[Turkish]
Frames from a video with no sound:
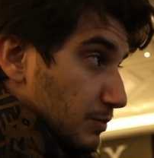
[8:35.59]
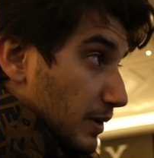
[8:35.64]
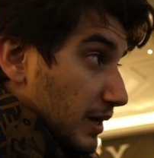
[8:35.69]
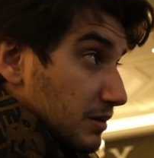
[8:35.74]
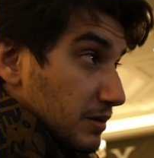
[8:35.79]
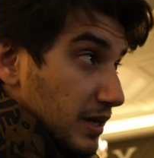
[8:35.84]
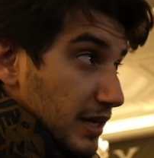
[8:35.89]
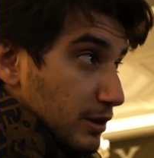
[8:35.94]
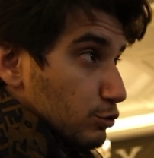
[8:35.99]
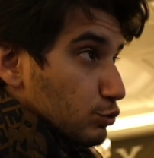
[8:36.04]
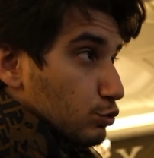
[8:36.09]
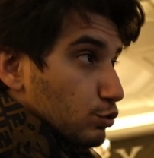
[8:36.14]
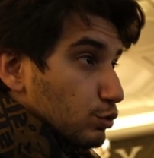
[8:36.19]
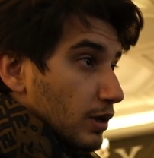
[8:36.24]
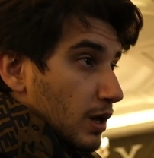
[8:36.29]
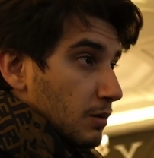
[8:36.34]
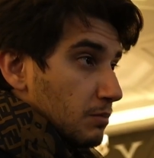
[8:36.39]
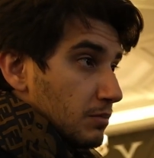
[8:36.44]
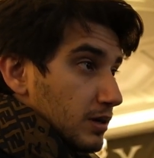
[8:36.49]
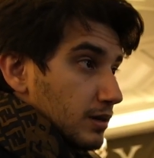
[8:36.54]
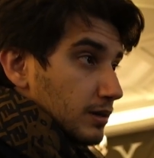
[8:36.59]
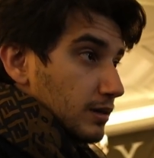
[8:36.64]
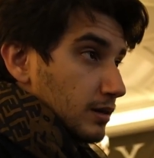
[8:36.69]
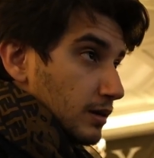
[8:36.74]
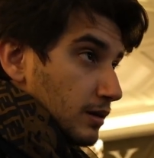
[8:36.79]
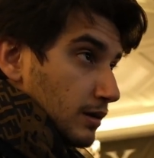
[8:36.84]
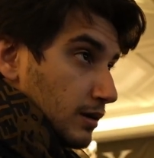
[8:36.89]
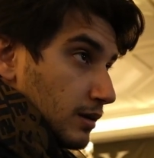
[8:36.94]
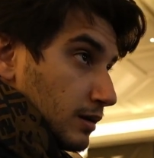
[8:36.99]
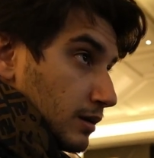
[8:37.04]
Ben henüz kullanma
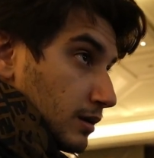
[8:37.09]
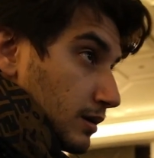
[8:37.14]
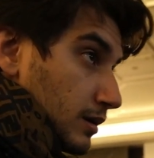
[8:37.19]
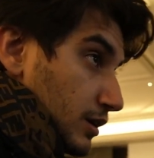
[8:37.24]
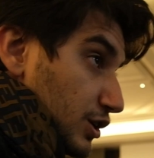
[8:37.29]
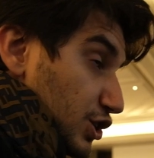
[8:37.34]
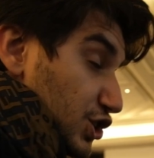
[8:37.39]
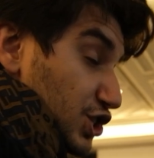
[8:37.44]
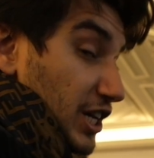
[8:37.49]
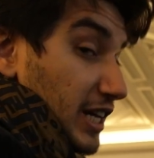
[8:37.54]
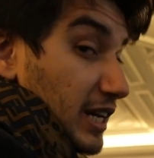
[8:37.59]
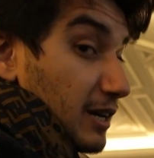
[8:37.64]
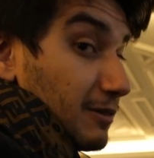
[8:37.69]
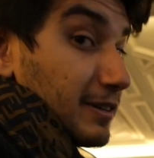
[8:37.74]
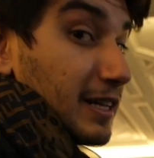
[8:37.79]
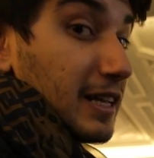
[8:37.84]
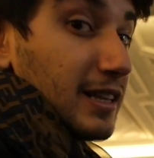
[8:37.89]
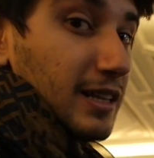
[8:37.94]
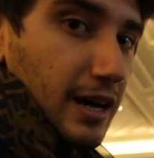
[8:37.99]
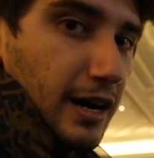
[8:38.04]
şerefine